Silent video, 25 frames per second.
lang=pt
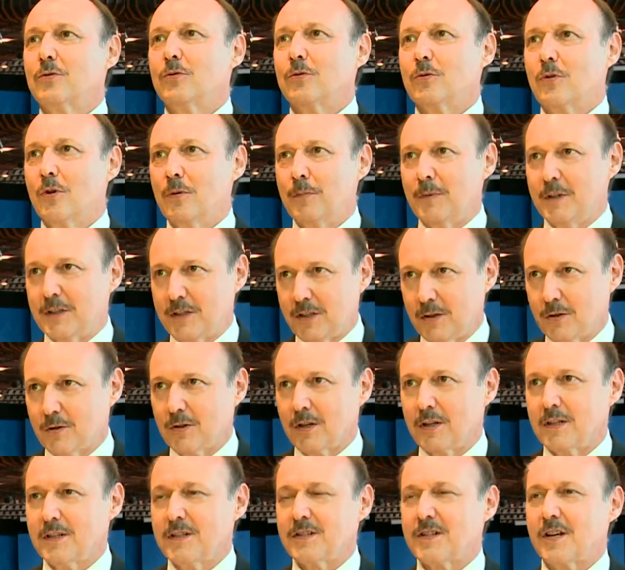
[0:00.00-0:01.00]
do comitê
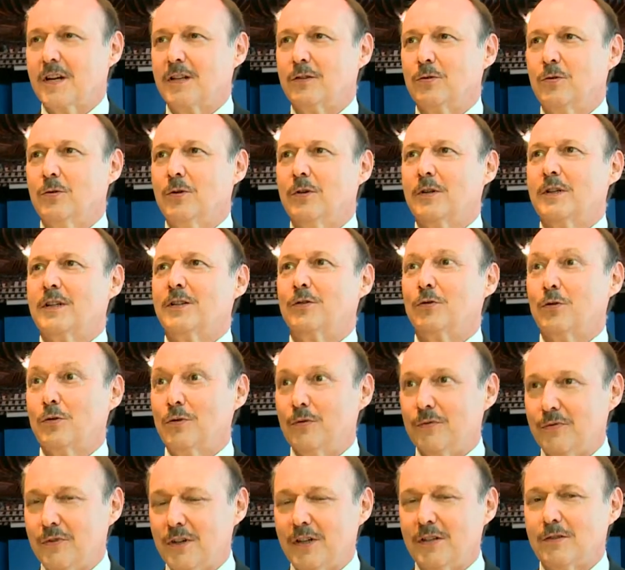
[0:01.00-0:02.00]
organizador e do
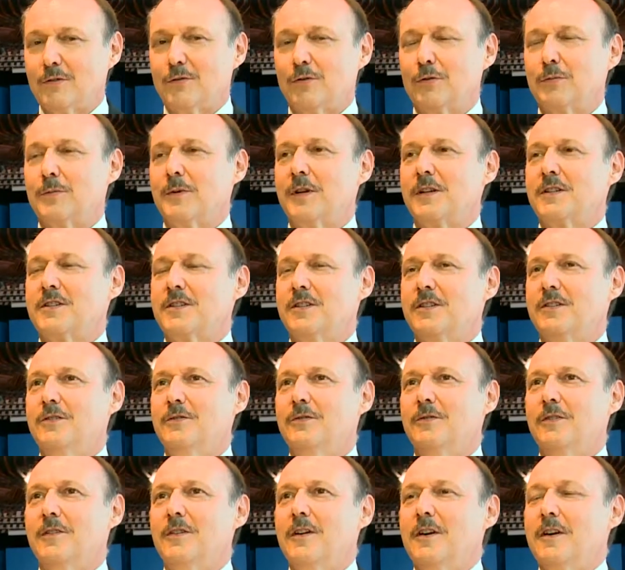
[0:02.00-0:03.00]
governo do
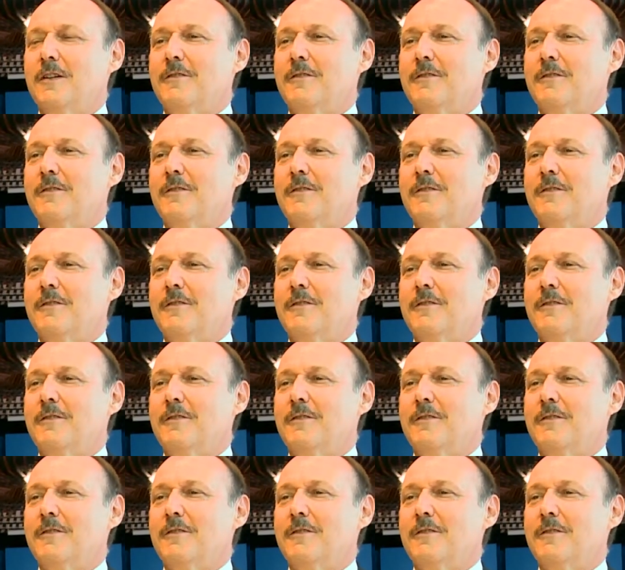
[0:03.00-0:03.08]
Brasil